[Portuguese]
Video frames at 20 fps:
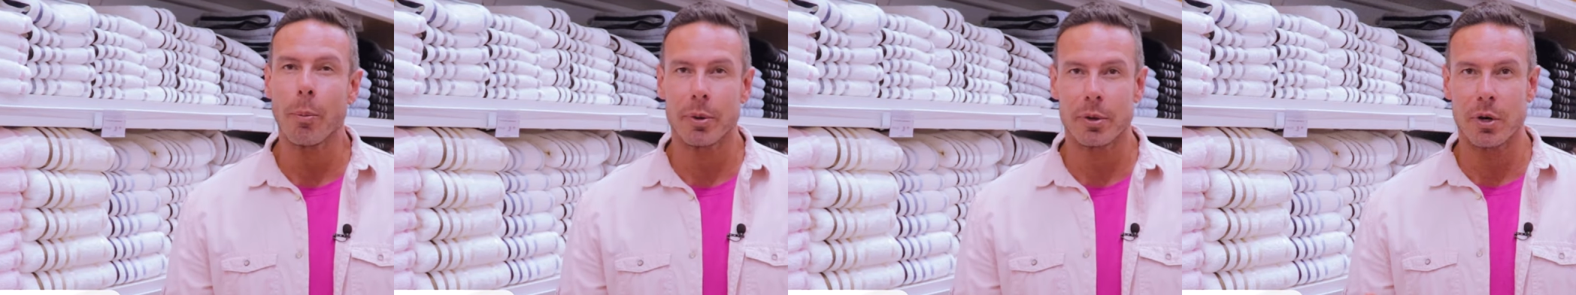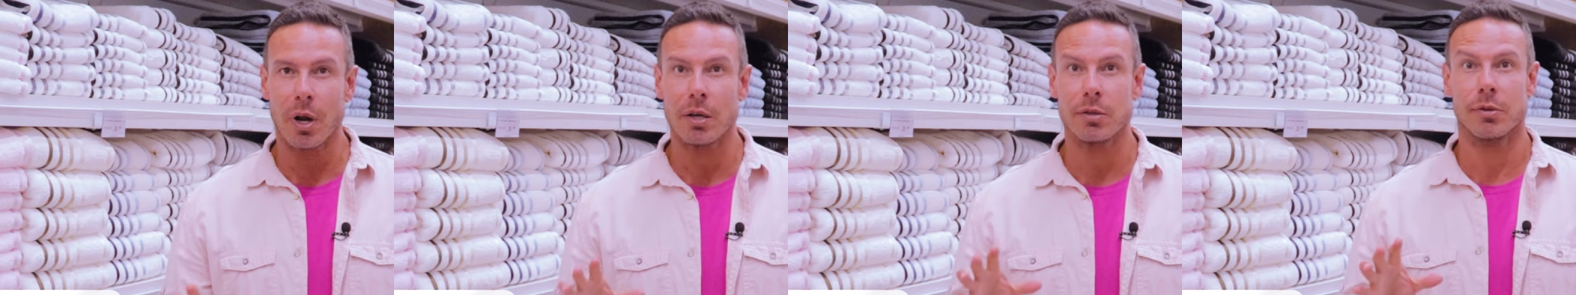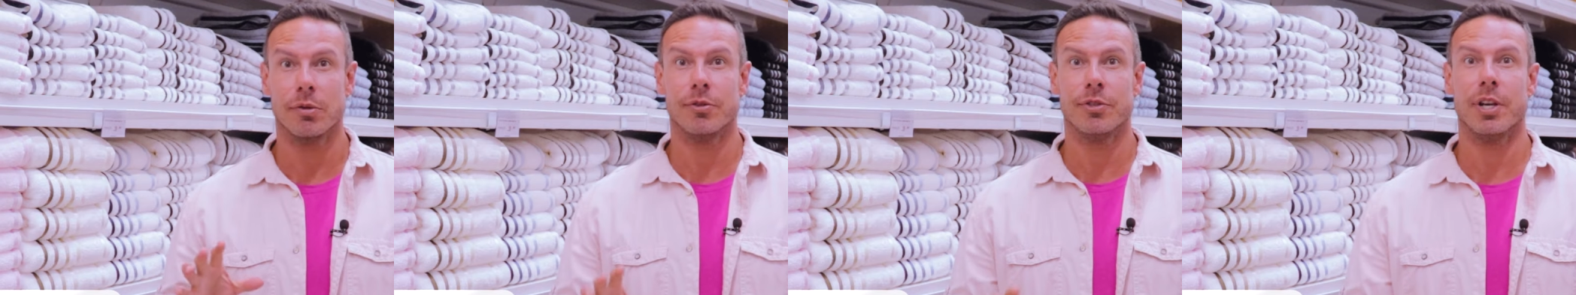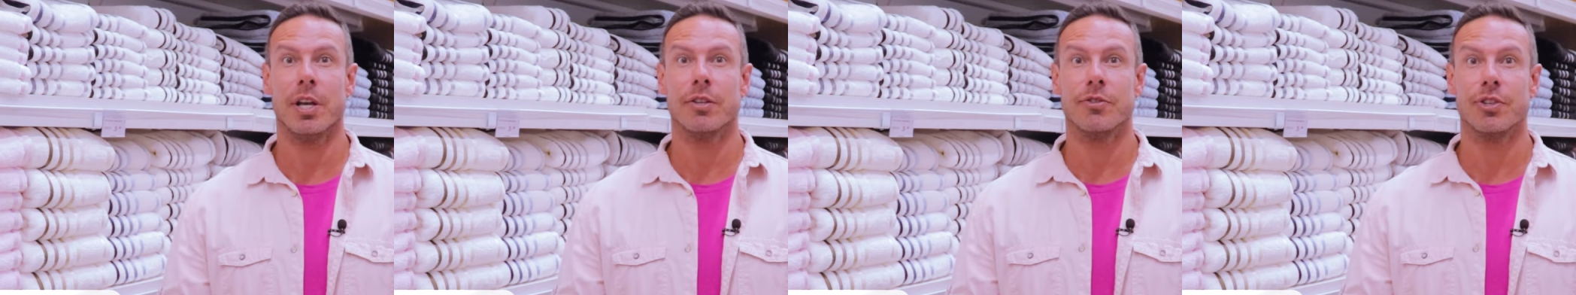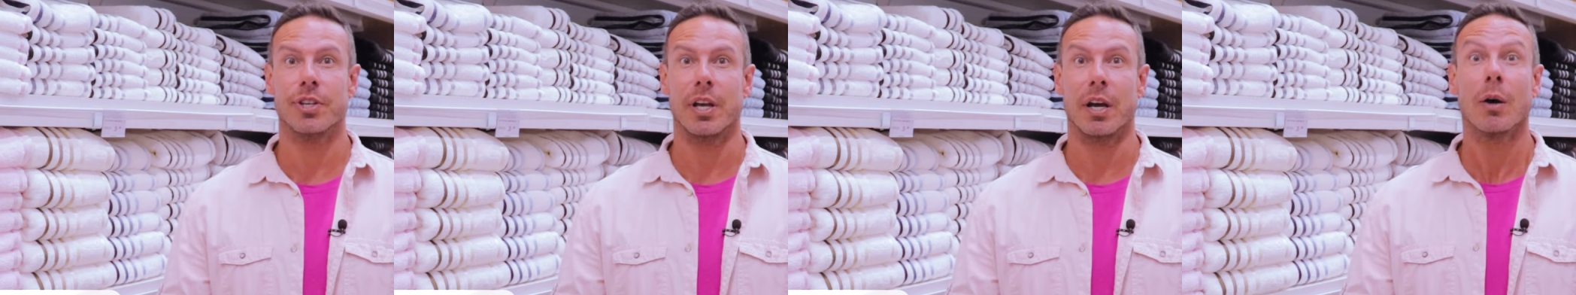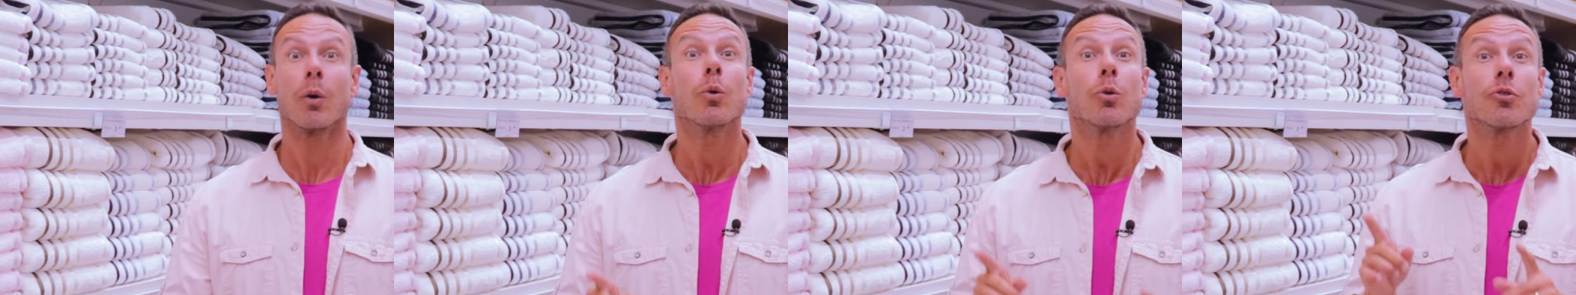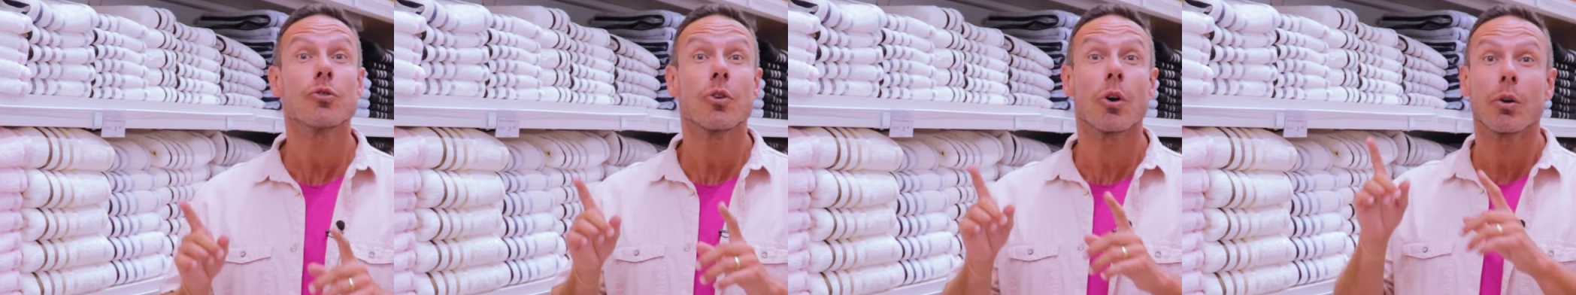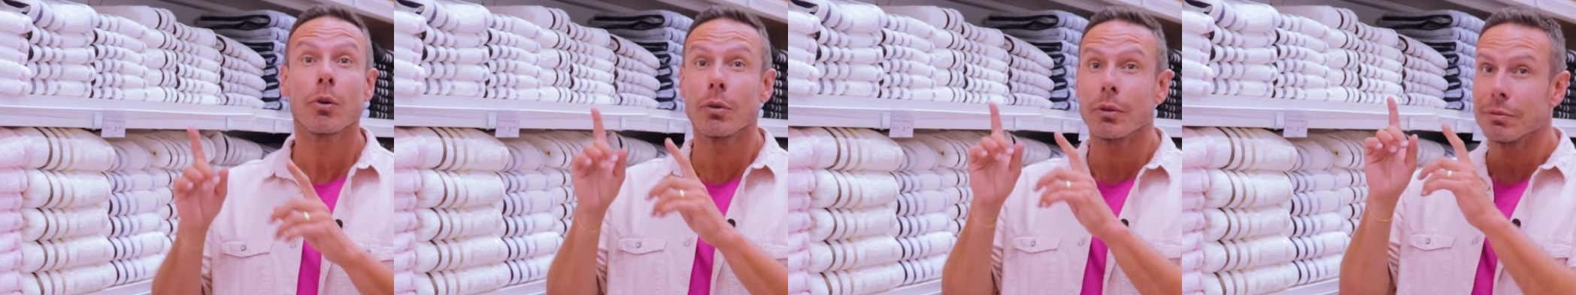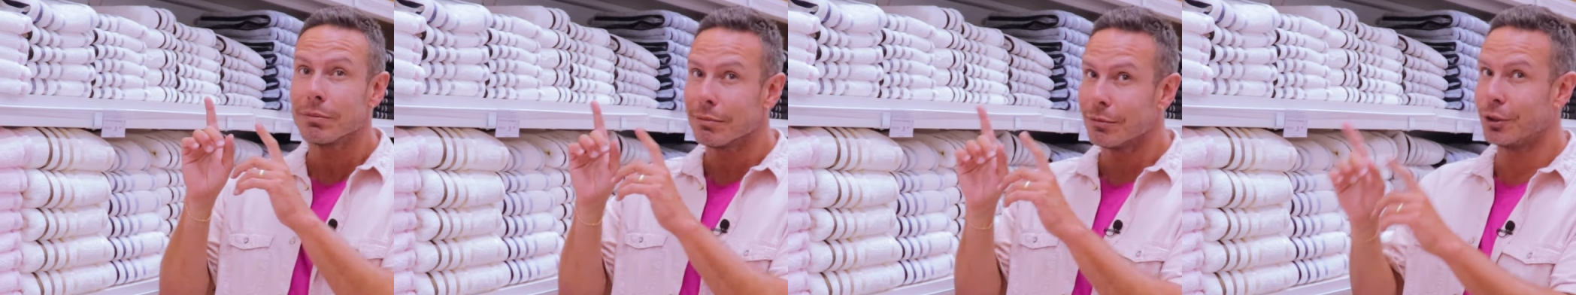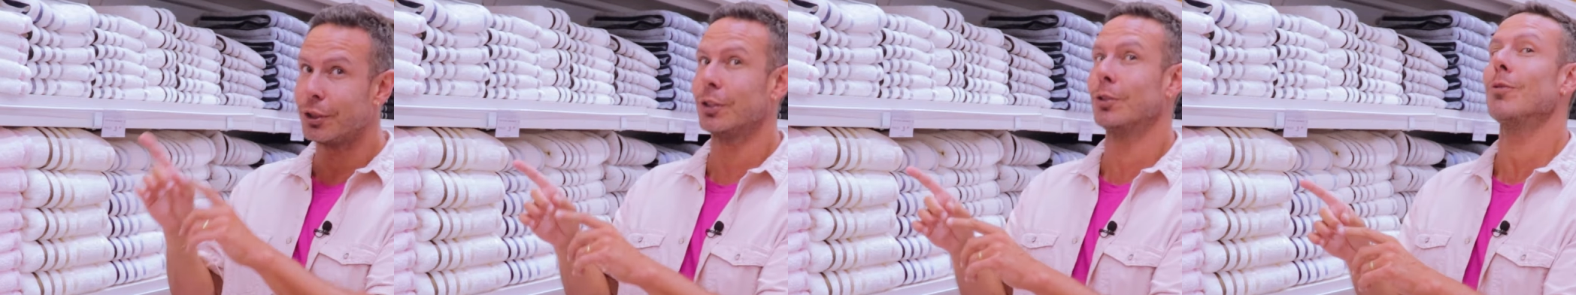para o nosso dia a dia, o jogo
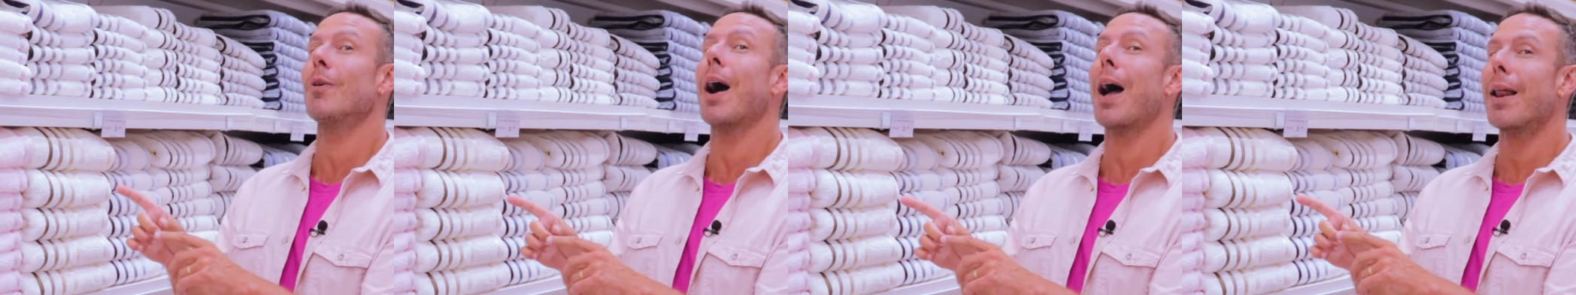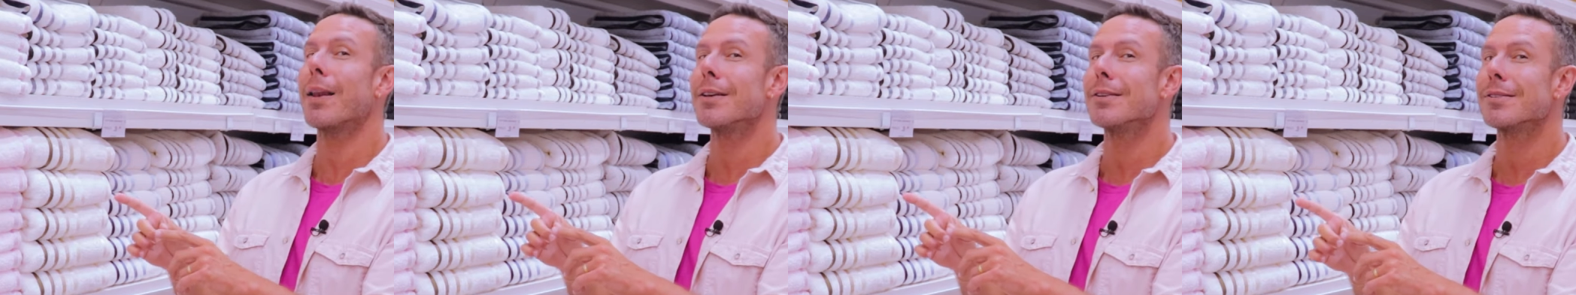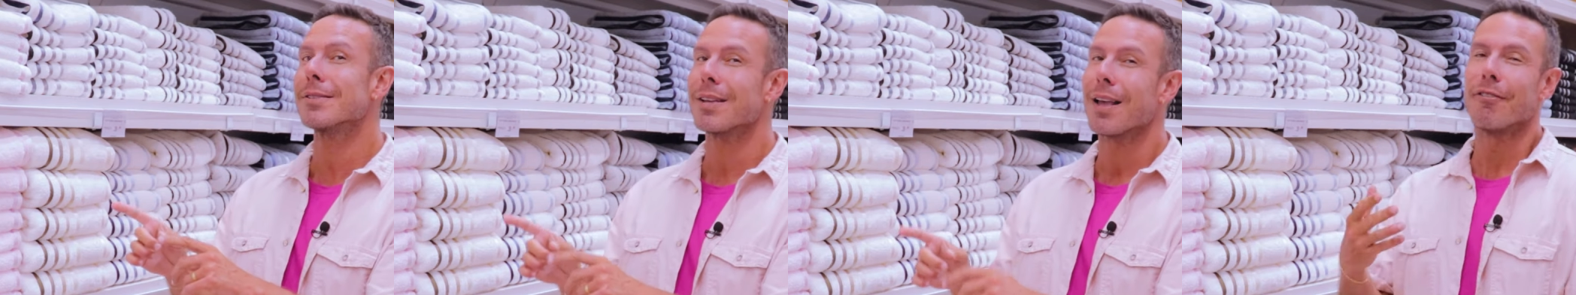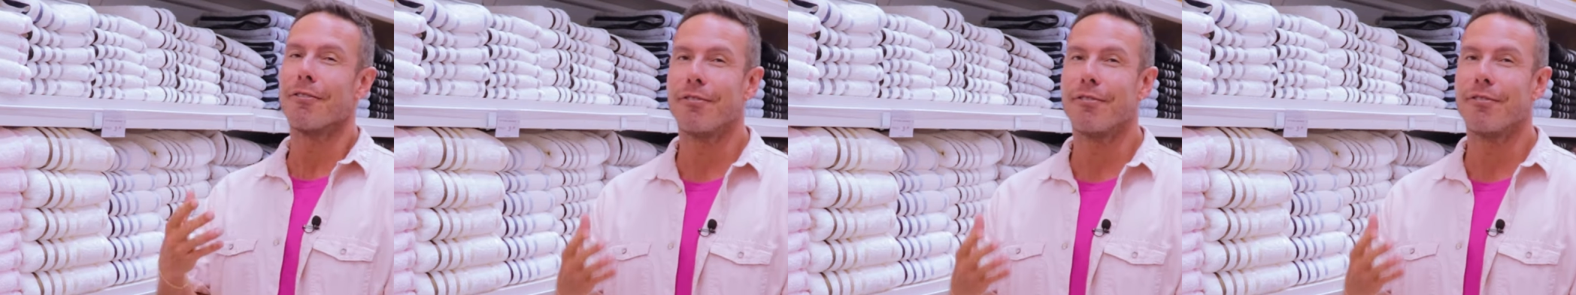de toalhas.